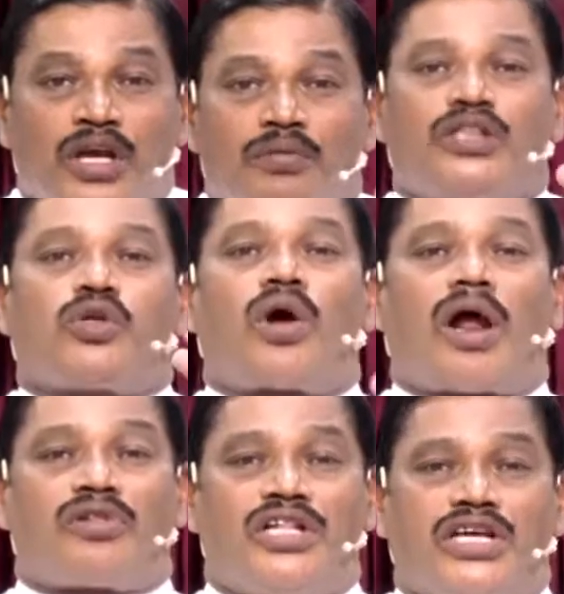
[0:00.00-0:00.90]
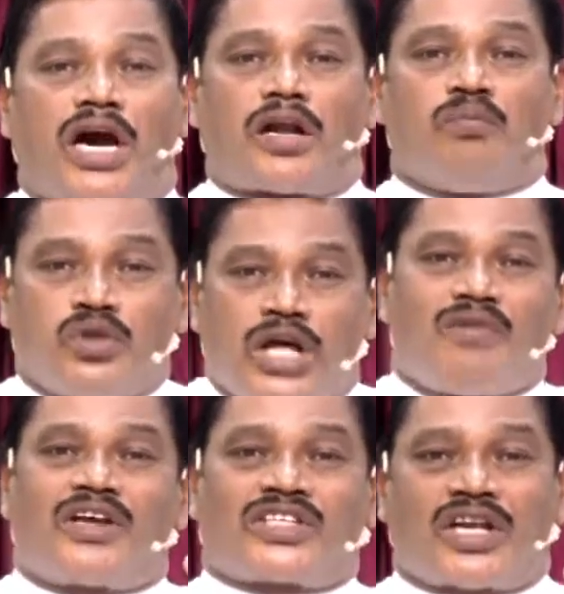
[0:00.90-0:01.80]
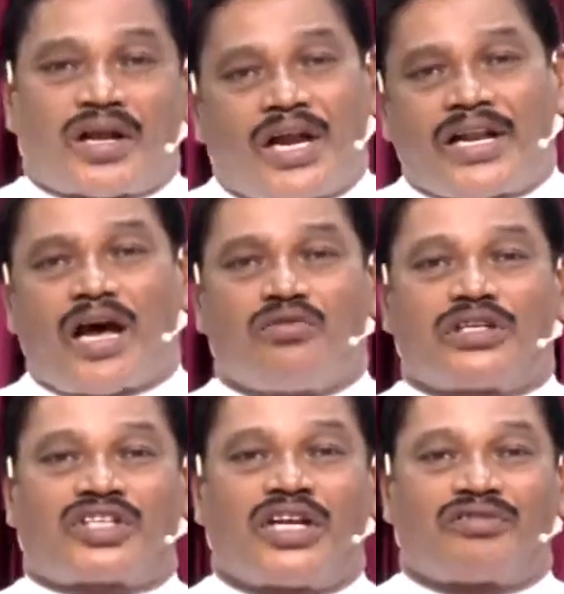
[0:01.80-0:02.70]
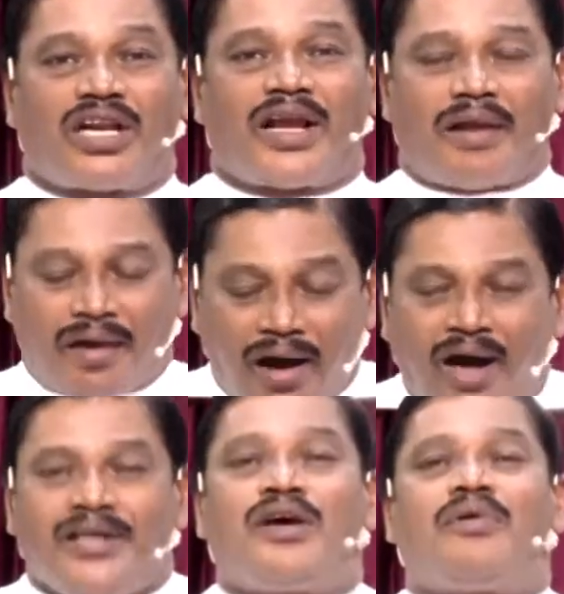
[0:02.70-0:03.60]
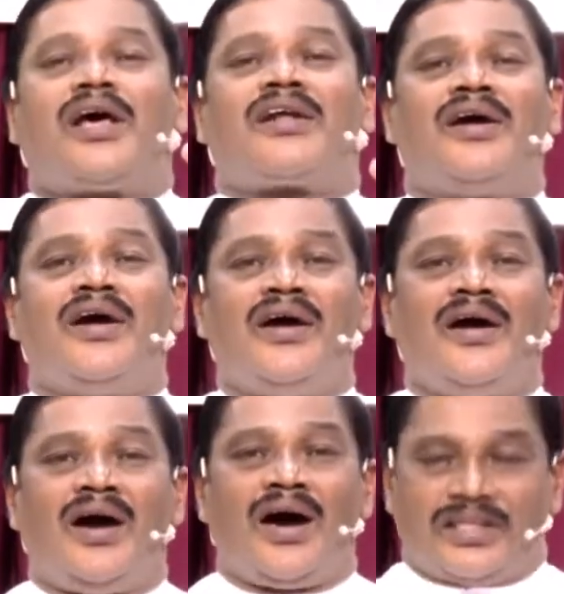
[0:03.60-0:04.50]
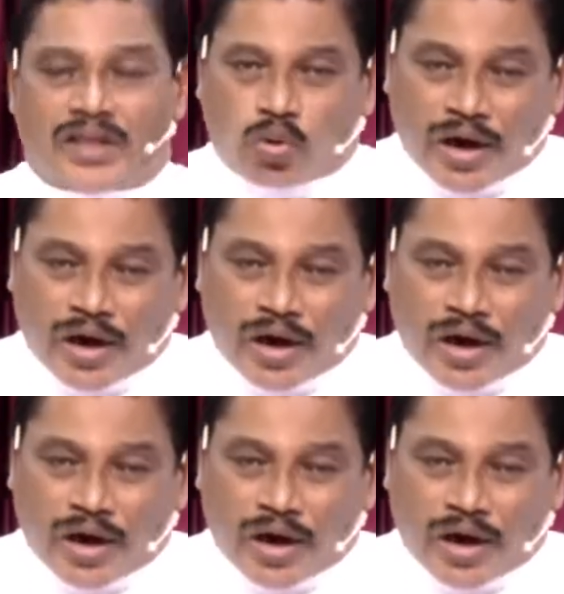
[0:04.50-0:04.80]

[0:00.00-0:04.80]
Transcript: ஆதியாகமும் இருபத்தி ஓராவது அதிகாரம் முதல் வசனம் இரண்டாவது வசனத்திலேயே ஆண்டவர்